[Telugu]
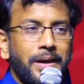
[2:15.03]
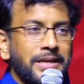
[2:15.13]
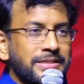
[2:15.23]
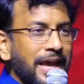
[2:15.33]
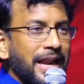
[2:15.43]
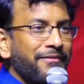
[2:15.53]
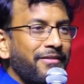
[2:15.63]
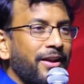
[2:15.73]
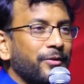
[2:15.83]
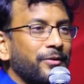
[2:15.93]
పాస్ట్ గారు
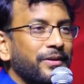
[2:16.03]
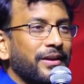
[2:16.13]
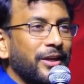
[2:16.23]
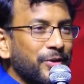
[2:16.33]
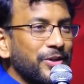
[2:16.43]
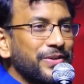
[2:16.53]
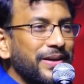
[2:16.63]
నవ్వారు ఎందుకోసం